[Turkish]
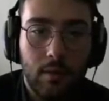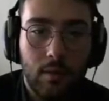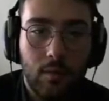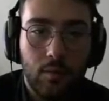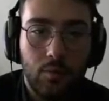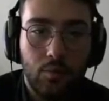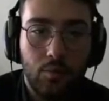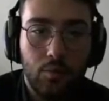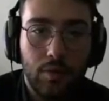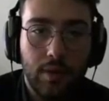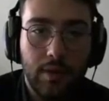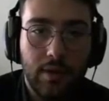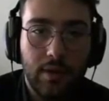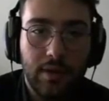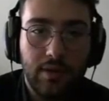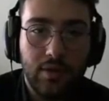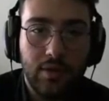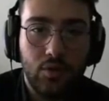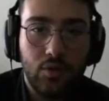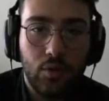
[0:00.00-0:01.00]
Buradan
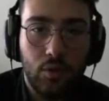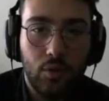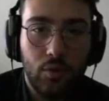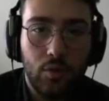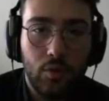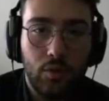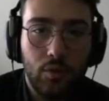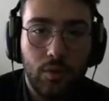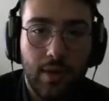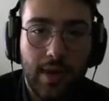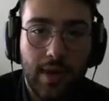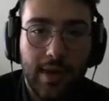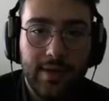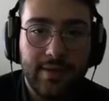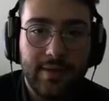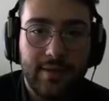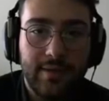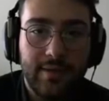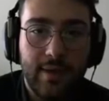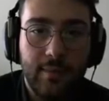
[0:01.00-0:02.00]
geçiş yok.
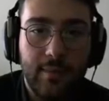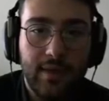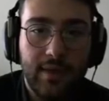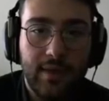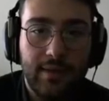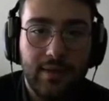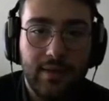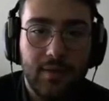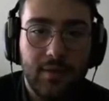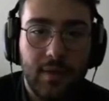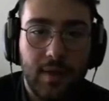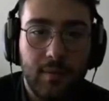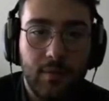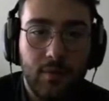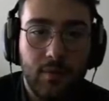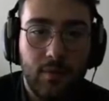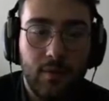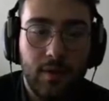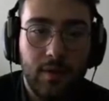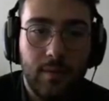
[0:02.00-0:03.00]
Eksitten bir geçiş var mı?
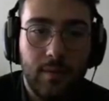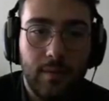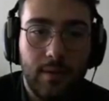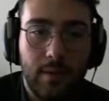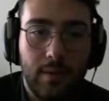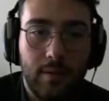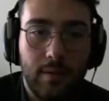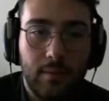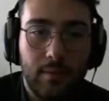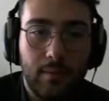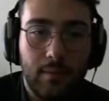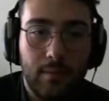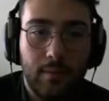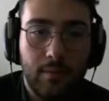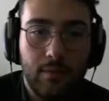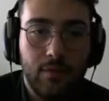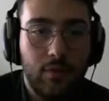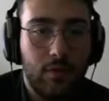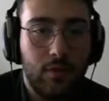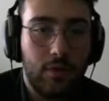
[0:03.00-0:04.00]
Oraya da bakalım.
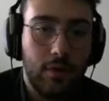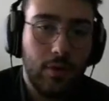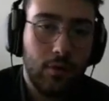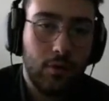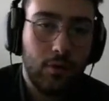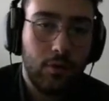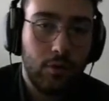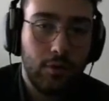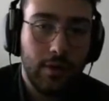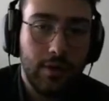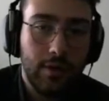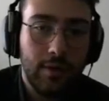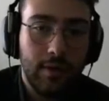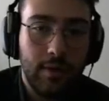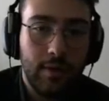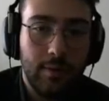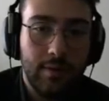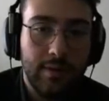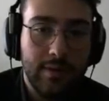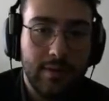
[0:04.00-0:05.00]
Sonra o yoldan
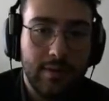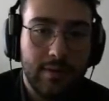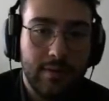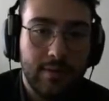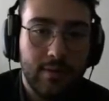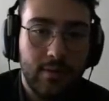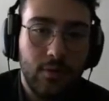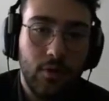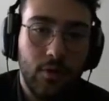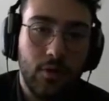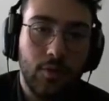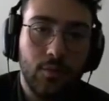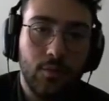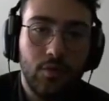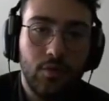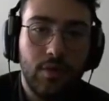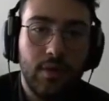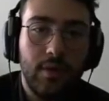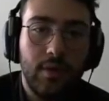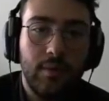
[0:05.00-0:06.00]
devam ederiz. Yokmuş
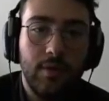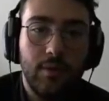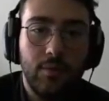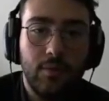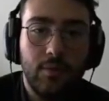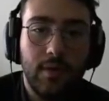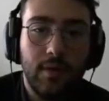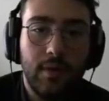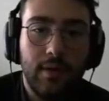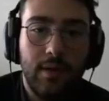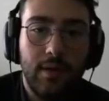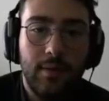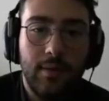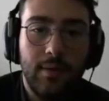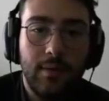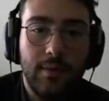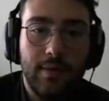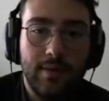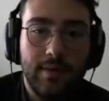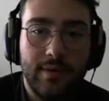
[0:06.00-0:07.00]
tamamdır. Buradan devam
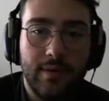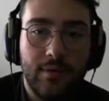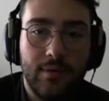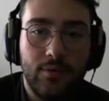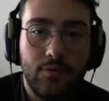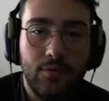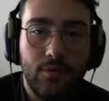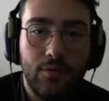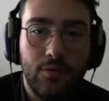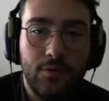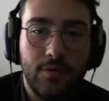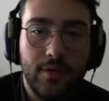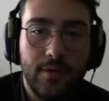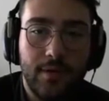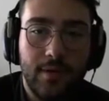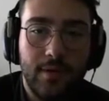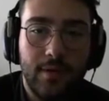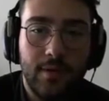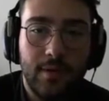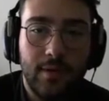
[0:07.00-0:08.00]
edebiliriz diye düşünüyorum şimdi.